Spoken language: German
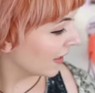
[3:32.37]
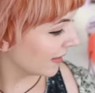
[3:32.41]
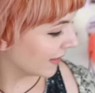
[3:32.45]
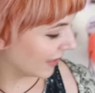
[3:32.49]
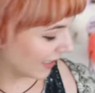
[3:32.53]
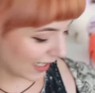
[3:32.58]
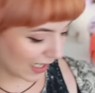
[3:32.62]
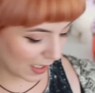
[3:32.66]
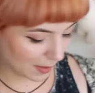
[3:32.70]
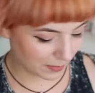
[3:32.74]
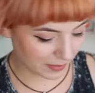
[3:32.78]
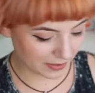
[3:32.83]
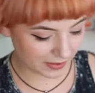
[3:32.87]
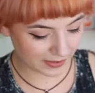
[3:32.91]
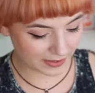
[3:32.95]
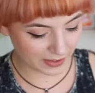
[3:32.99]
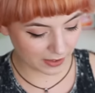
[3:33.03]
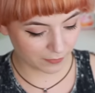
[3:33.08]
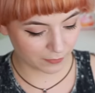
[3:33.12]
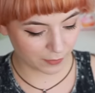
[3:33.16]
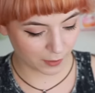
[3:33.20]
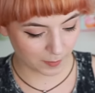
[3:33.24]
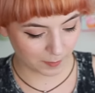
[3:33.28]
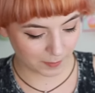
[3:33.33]
Dann habe ich
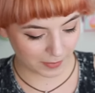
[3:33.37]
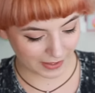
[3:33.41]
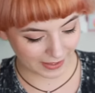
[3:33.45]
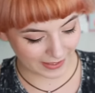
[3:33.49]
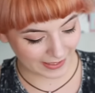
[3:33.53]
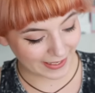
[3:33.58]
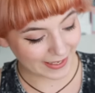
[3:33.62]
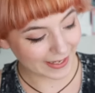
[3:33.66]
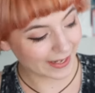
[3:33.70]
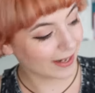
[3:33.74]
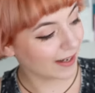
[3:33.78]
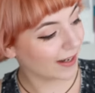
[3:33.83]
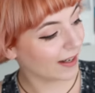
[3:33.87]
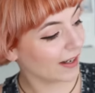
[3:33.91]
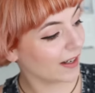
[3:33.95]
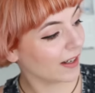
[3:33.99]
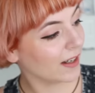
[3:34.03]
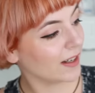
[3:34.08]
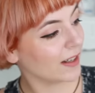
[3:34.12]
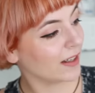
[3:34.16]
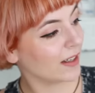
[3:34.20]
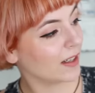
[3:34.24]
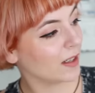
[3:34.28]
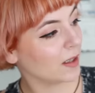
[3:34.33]
hier von
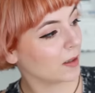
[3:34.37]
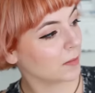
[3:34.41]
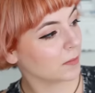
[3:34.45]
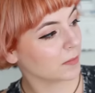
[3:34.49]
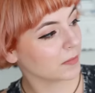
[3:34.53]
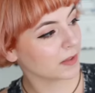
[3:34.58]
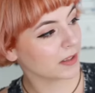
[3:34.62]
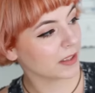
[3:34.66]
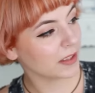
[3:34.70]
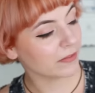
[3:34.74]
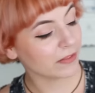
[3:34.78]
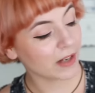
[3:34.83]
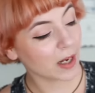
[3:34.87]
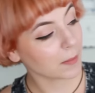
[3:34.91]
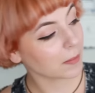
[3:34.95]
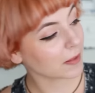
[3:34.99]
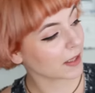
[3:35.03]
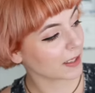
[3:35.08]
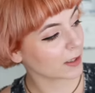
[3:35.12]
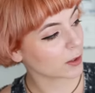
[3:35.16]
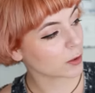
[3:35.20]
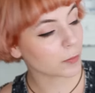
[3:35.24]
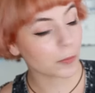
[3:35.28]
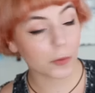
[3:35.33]
Balea ähm, die
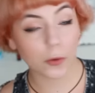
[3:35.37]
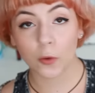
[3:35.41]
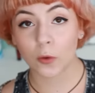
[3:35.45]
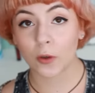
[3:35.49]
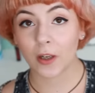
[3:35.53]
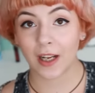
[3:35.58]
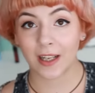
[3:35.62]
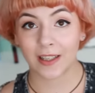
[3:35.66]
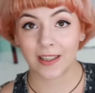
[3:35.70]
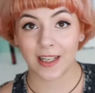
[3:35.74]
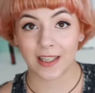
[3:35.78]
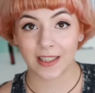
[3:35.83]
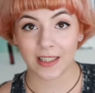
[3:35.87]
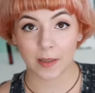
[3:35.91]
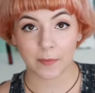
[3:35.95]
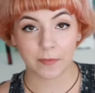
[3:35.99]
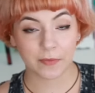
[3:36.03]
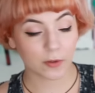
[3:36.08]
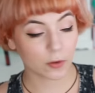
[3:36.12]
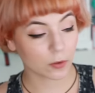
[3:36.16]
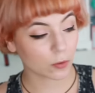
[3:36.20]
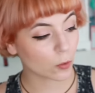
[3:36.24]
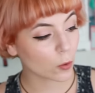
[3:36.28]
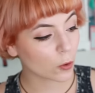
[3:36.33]
Farbglanzspülung,
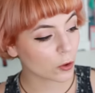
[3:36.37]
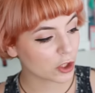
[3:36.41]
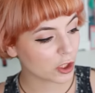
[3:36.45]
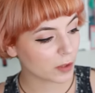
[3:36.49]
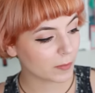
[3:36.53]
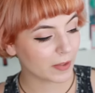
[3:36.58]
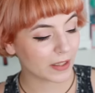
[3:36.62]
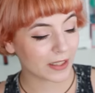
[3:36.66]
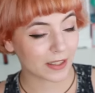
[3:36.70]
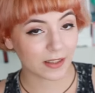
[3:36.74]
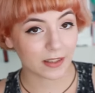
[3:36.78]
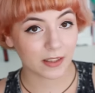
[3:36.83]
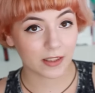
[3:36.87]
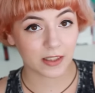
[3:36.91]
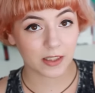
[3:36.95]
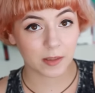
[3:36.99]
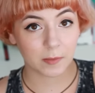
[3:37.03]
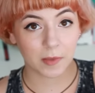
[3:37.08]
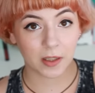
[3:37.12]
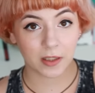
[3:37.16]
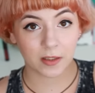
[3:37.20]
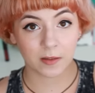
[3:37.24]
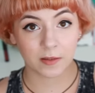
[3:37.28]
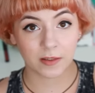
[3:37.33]
Granatapfel und Goji-Beere, die ich
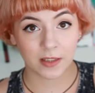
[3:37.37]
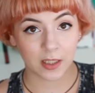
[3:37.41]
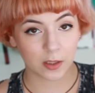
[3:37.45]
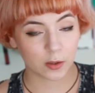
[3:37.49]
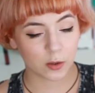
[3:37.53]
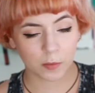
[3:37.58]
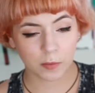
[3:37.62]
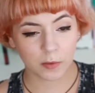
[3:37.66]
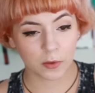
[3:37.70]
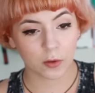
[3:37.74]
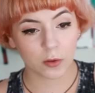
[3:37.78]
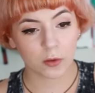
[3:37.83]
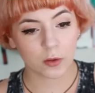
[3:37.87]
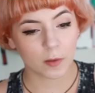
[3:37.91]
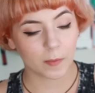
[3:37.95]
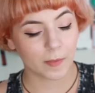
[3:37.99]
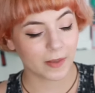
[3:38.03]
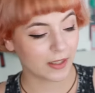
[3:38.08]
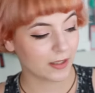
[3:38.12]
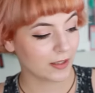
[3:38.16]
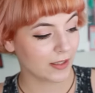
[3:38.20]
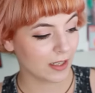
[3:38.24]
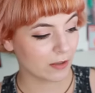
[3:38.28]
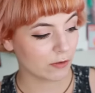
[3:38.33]
immer dazu benutze, um
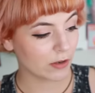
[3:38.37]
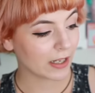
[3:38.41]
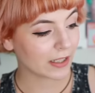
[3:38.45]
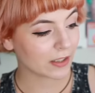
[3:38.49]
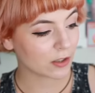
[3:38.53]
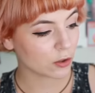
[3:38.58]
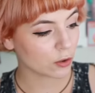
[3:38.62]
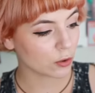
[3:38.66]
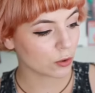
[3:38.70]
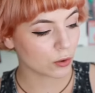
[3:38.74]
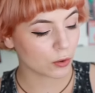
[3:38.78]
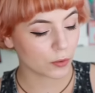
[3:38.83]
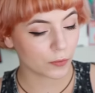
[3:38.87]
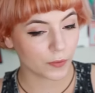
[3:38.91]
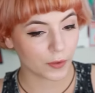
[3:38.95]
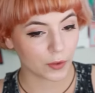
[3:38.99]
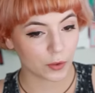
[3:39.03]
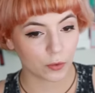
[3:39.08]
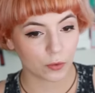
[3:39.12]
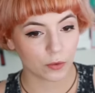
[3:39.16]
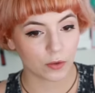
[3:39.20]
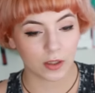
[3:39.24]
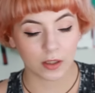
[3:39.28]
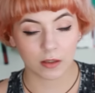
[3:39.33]
meine Directions zu
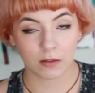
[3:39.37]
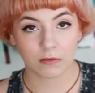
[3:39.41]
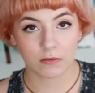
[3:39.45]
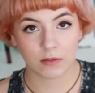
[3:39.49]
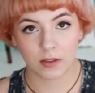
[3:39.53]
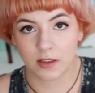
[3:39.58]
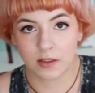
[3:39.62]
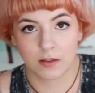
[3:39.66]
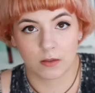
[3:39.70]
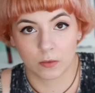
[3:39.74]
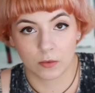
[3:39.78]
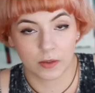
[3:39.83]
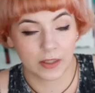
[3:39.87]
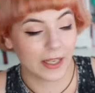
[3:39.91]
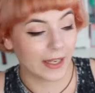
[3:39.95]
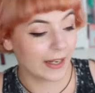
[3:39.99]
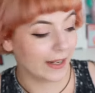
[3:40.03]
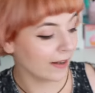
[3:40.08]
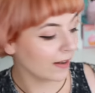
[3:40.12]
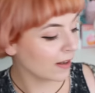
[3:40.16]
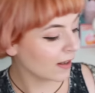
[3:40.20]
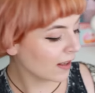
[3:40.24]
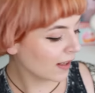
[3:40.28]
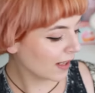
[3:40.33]
verdünnen. Die ist
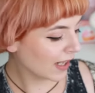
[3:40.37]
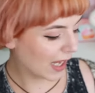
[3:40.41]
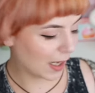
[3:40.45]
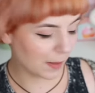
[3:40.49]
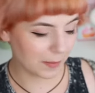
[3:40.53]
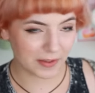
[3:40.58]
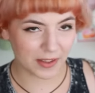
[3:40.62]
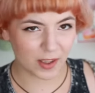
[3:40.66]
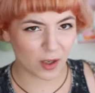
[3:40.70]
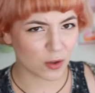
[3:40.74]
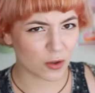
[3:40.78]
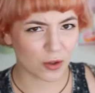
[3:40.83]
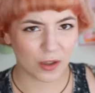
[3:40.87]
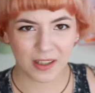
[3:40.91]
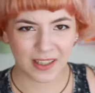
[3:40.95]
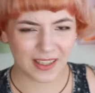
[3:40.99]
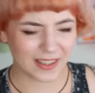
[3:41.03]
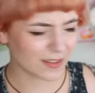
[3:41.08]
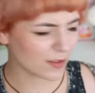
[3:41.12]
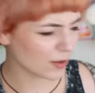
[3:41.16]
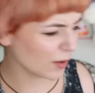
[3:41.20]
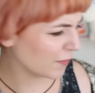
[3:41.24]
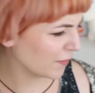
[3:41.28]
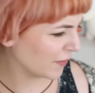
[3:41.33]
okay. Habe ich auch schon
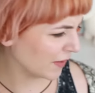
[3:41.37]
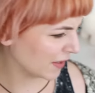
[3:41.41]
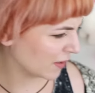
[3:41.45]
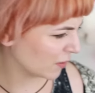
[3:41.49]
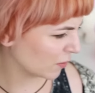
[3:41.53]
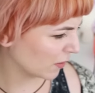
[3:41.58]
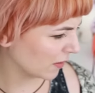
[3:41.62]
ganz oft was